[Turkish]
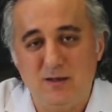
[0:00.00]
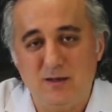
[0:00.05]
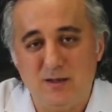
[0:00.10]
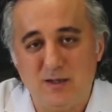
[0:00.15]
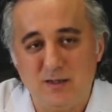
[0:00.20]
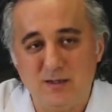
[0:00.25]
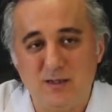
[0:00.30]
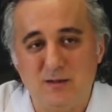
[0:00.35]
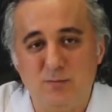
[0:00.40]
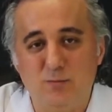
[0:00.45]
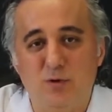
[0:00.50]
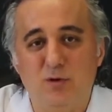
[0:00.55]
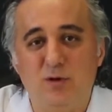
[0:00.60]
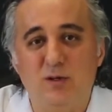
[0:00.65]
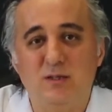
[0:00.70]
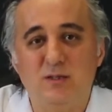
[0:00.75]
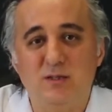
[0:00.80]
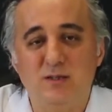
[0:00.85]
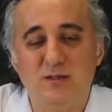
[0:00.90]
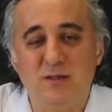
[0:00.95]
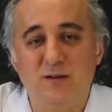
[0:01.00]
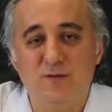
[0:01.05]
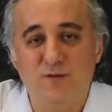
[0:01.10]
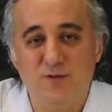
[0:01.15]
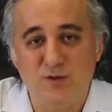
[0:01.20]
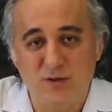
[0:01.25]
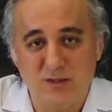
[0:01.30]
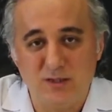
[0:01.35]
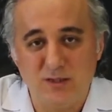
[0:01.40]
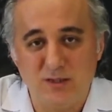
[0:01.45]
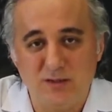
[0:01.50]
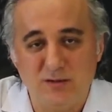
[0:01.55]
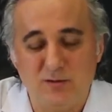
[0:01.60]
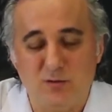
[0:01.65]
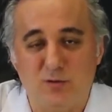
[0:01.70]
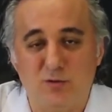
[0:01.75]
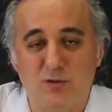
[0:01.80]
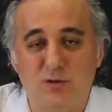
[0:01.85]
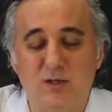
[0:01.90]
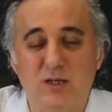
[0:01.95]
kasık bölgesinde fıtık
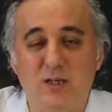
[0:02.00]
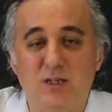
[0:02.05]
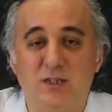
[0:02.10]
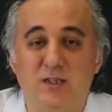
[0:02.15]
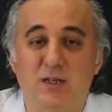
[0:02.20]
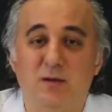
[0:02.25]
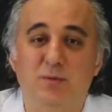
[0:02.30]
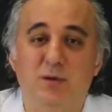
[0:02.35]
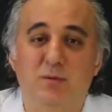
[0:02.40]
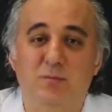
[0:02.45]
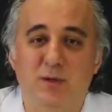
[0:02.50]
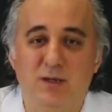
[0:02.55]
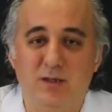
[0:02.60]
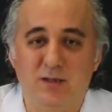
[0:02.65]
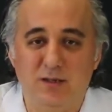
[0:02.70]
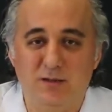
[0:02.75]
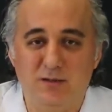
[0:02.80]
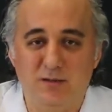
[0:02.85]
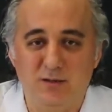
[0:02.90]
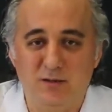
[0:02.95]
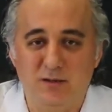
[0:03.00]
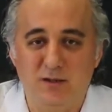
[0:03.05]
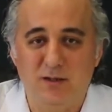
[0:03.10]
ortaya çıkabilmektedir.